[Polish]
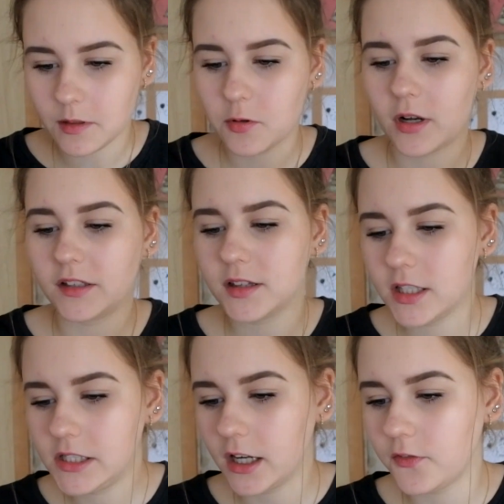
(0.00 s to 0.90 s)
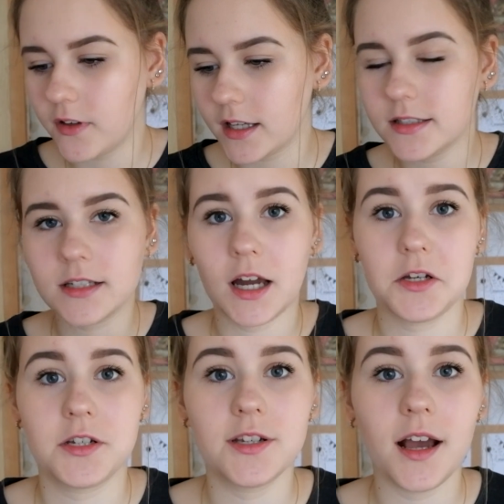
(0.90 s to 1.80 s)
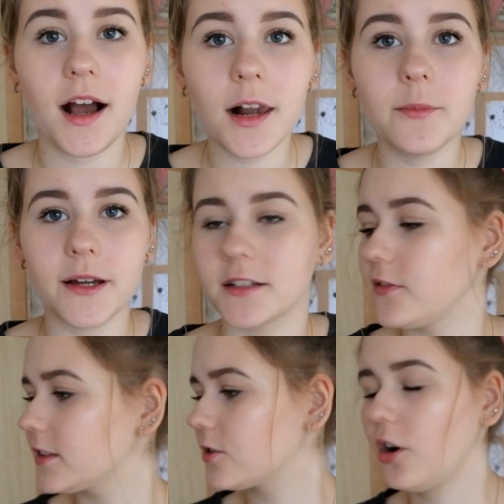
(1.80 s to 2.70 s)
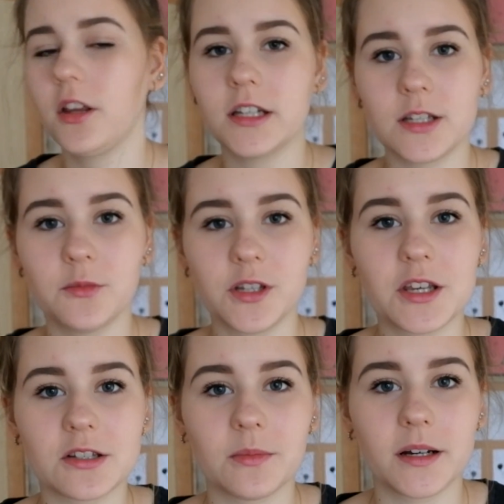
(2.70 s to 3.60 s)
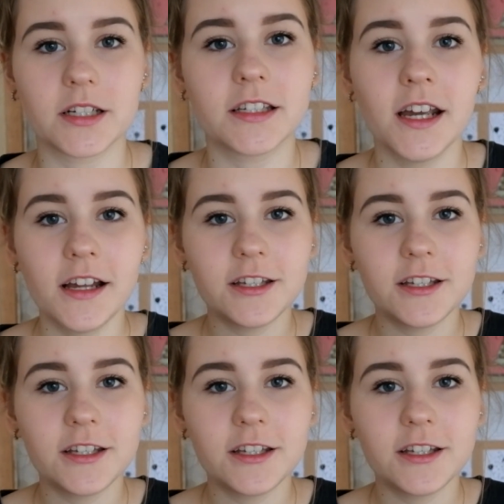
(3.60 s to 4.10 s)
na przykład Tycie Gwiazdka czy Albert, więc koniecznie musicie zobaczyć.